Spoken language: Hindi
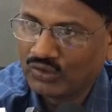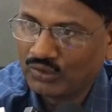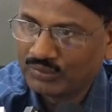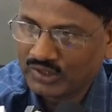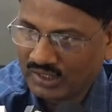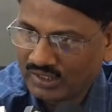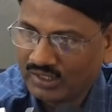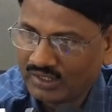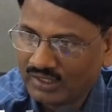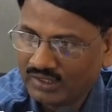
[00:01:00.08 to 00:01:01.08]
उपचार
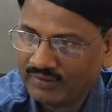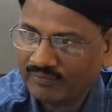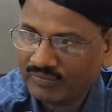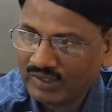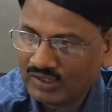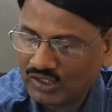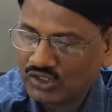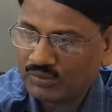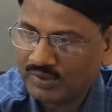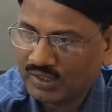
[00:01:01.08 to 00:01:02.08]
के लिए है
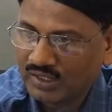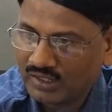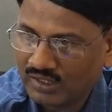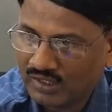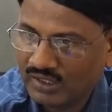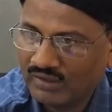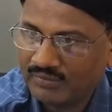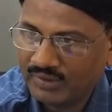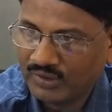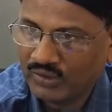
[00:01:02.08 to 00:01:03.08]
किसी प्रकार के रील
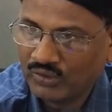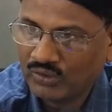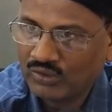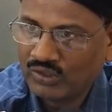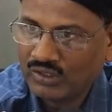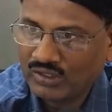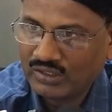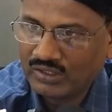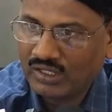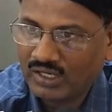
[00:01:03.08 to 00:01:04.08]
वीडियो
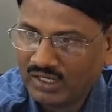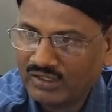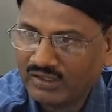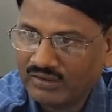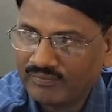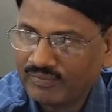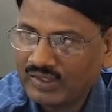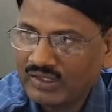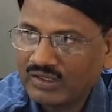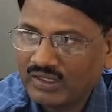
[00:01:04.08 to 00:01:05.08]
या अन्य
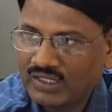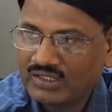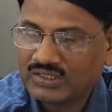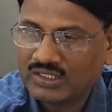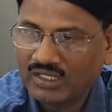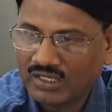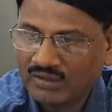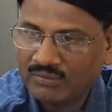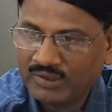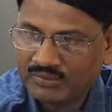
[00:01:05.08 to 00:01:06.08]
ऐसी
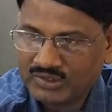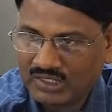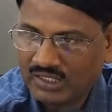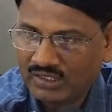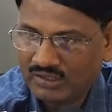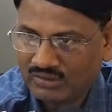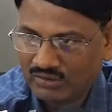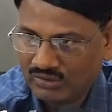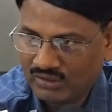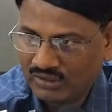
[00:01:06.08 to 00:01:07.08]
अव्यावसायिक
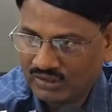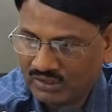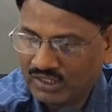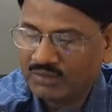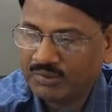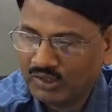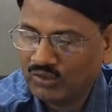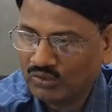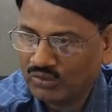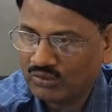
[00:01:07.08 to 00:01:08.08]

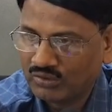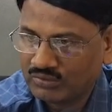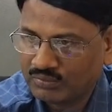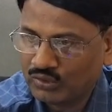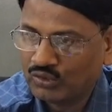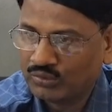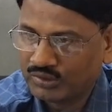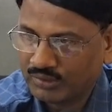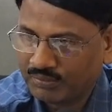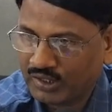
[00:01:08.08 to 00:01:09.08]
गतिविधियों पूर्ण रूप
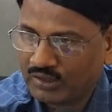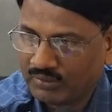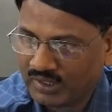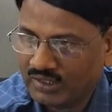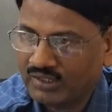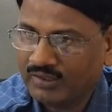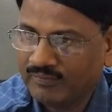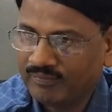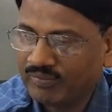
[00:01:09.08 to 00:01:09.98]
से प्रतिबंधित हैं